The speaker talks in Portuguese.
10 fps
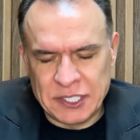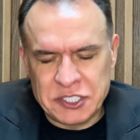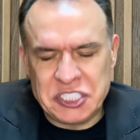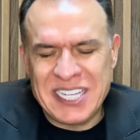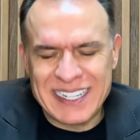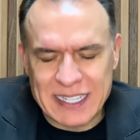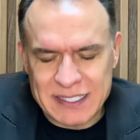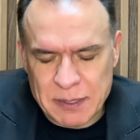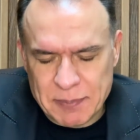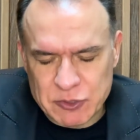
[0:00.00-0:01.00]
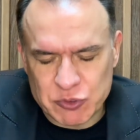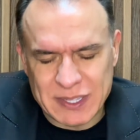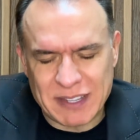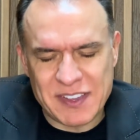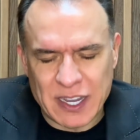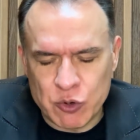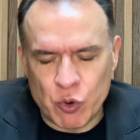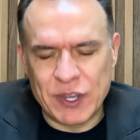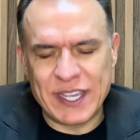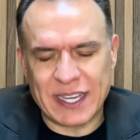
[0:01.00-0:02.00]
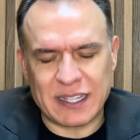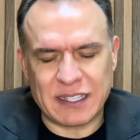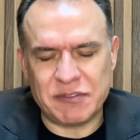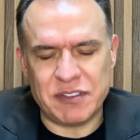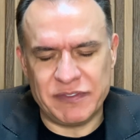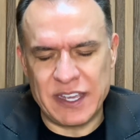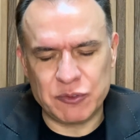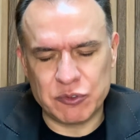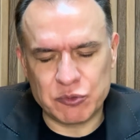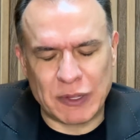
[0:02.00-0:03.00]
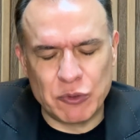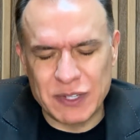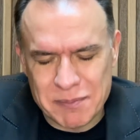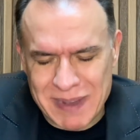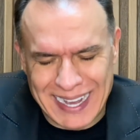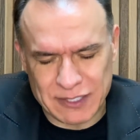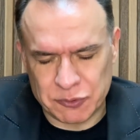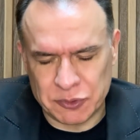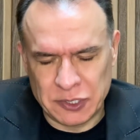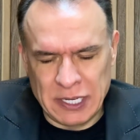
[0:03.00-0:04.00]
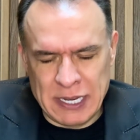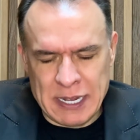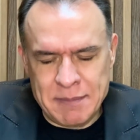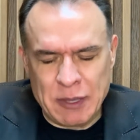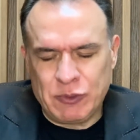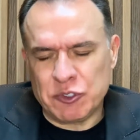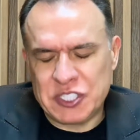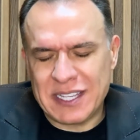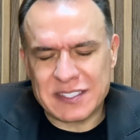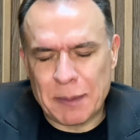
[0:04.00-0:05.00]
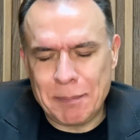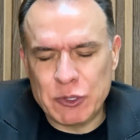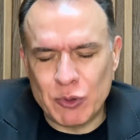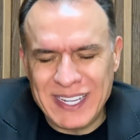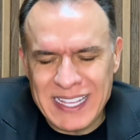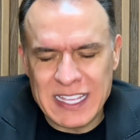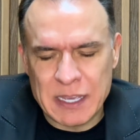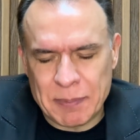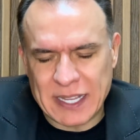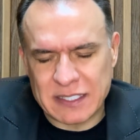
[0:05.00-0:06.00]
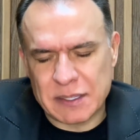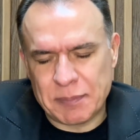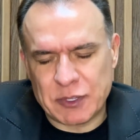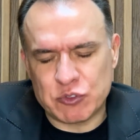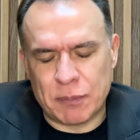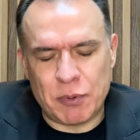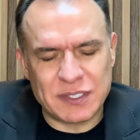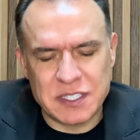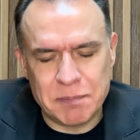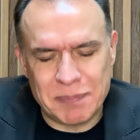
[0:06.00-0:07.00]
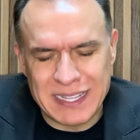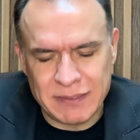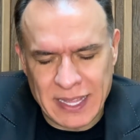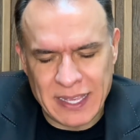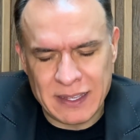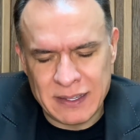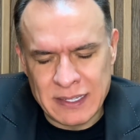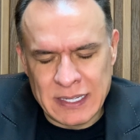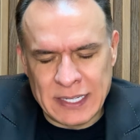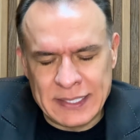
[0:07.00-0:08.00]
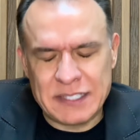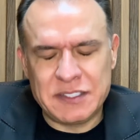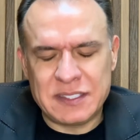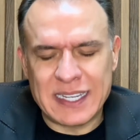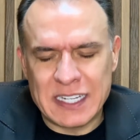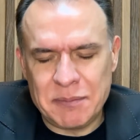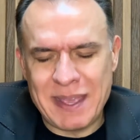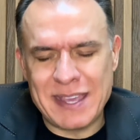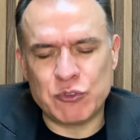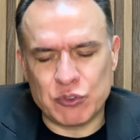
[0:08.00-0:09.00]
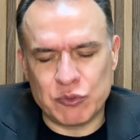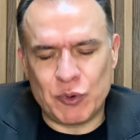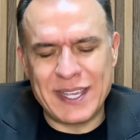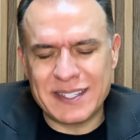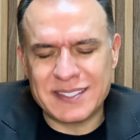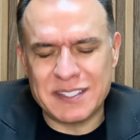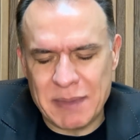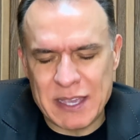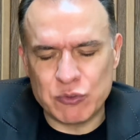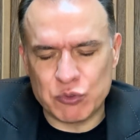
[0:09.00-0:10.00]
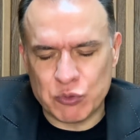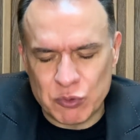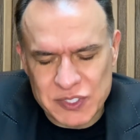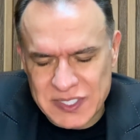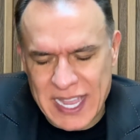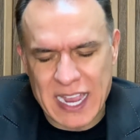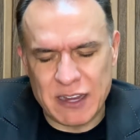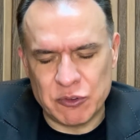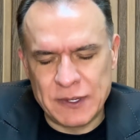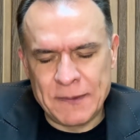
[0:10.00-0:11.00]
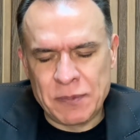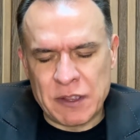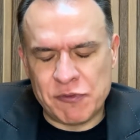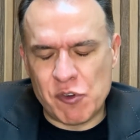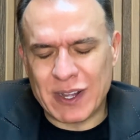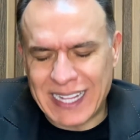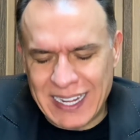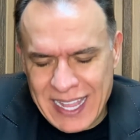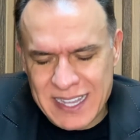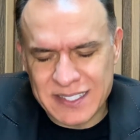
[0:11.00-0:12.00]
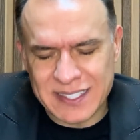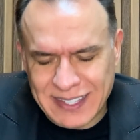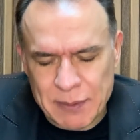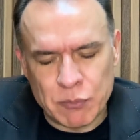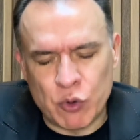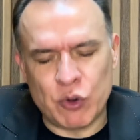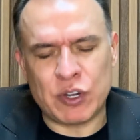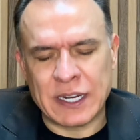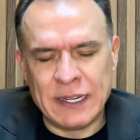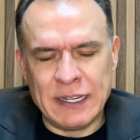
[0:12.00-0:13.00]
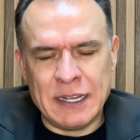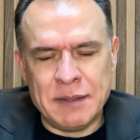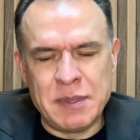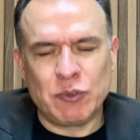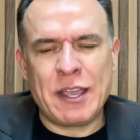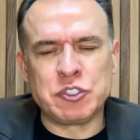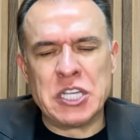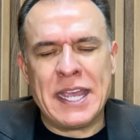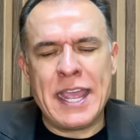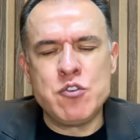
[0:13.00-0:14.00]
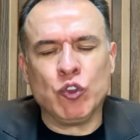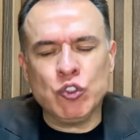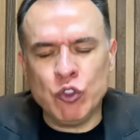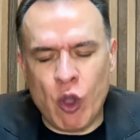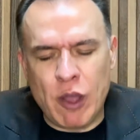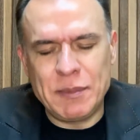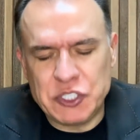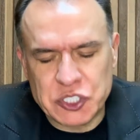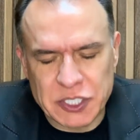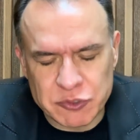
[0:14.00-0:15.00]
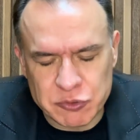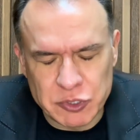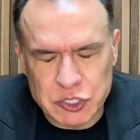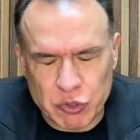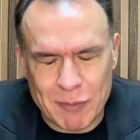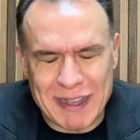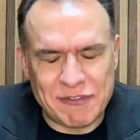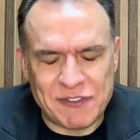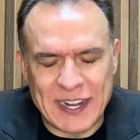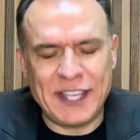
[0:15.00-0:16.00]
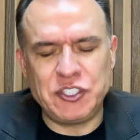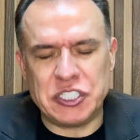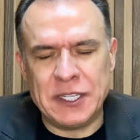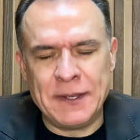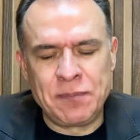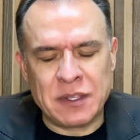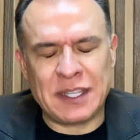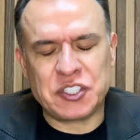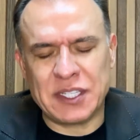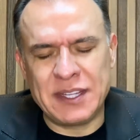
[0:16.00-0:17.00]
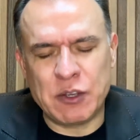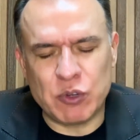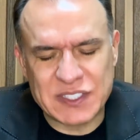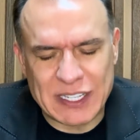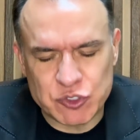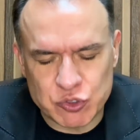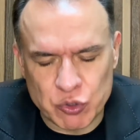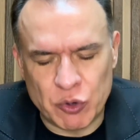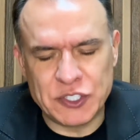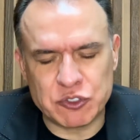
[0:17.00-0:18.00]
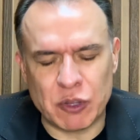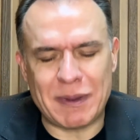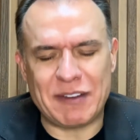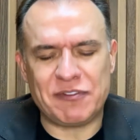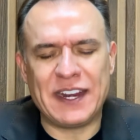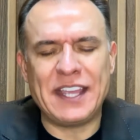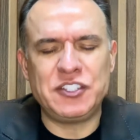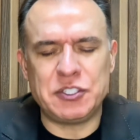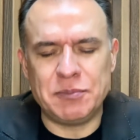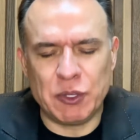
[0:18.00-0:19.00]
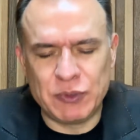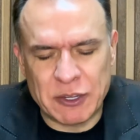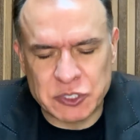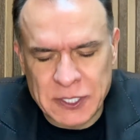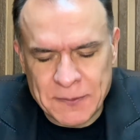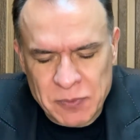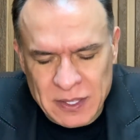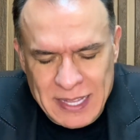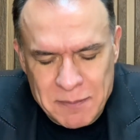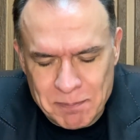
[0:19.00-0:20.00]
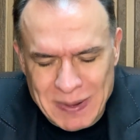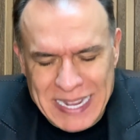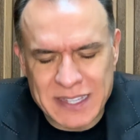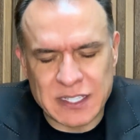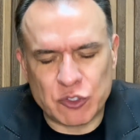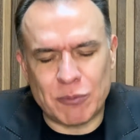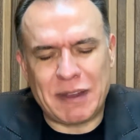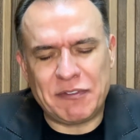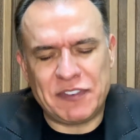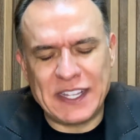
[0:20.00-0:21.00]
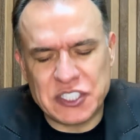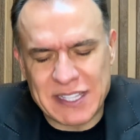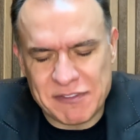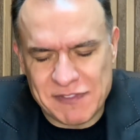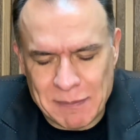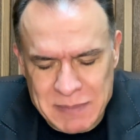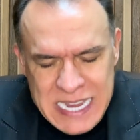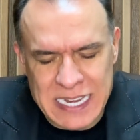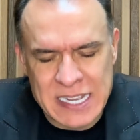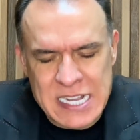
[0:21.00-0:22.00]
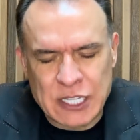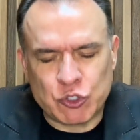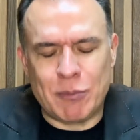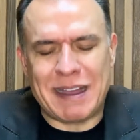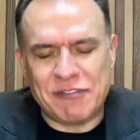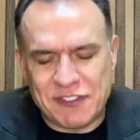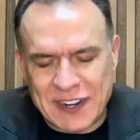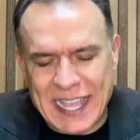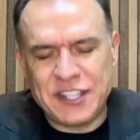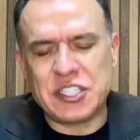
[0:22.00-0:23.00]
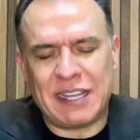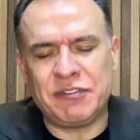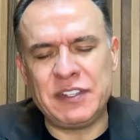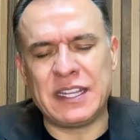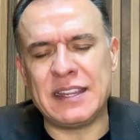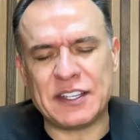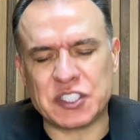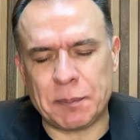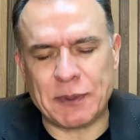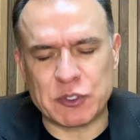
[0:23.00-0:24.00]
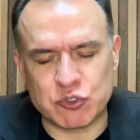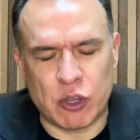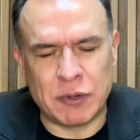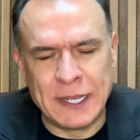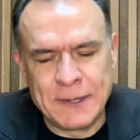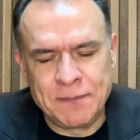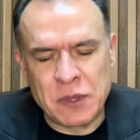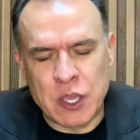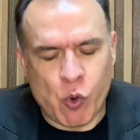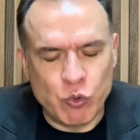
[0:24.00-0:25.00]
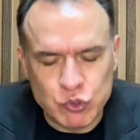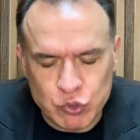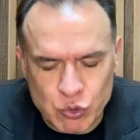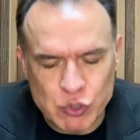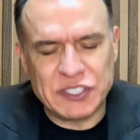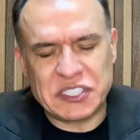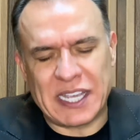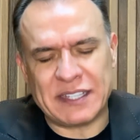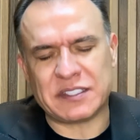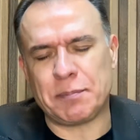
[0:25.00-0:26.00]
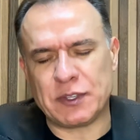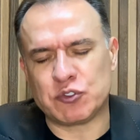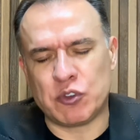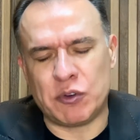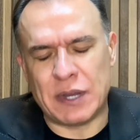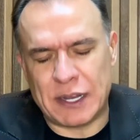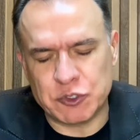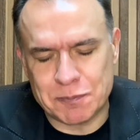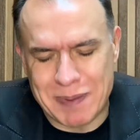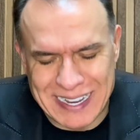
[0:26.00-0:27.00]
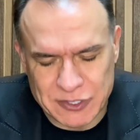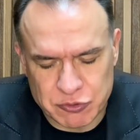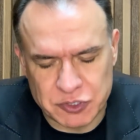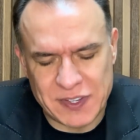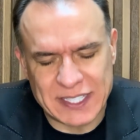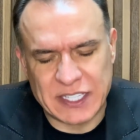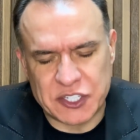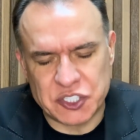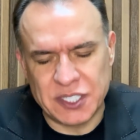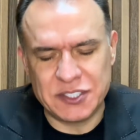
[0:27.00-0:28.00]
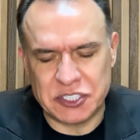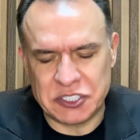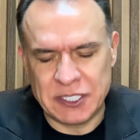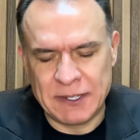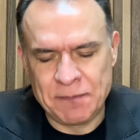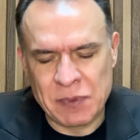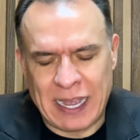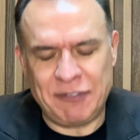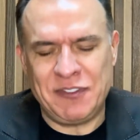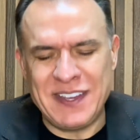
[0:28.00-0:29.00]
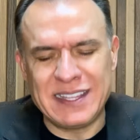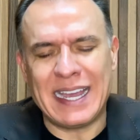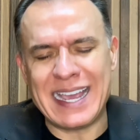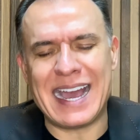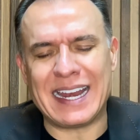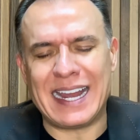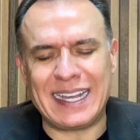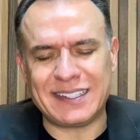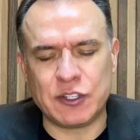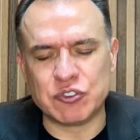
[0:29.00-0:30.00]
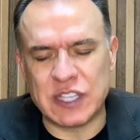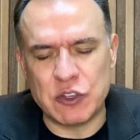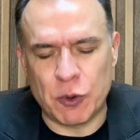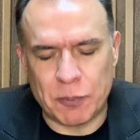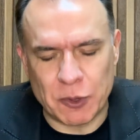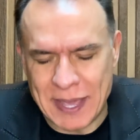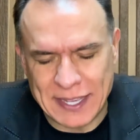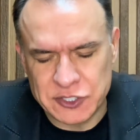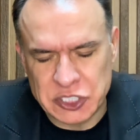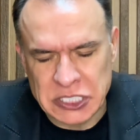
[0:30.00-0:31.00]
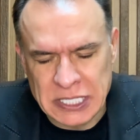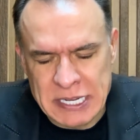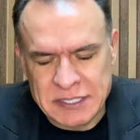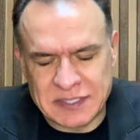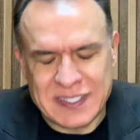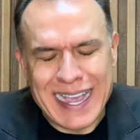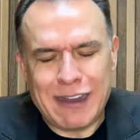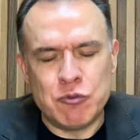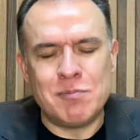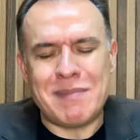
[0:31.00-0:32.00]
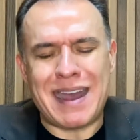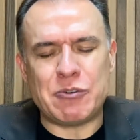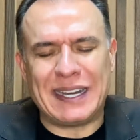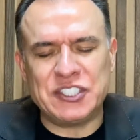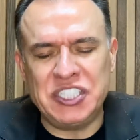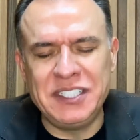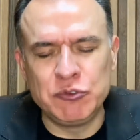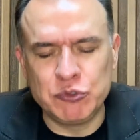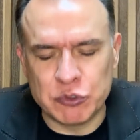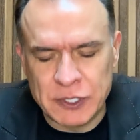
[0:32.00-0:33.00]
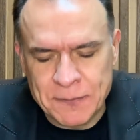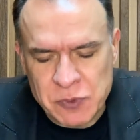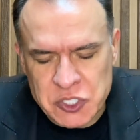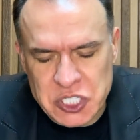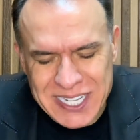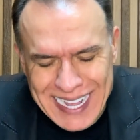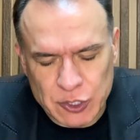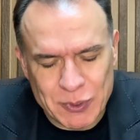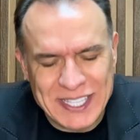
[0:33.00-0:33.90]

Tira essa pessoa da vergonha que ela está vivendo, do anonimato. Meu Deus, dê sabedoria para que essa pessoa possa empreender. Dê discernimento, conhecimento, conselho, fortaleza, temor. Meu Deus, em o nome de Jesus, toma a frente nas negociações, toma a frente, meu Deus, na empresa, toma a frente na família, toma a frente na vida desta pessoa e conduz esta pessoa aos pastos verdejantes, a vida regalada que o Senhor promete, se há um mal agindo, direta ou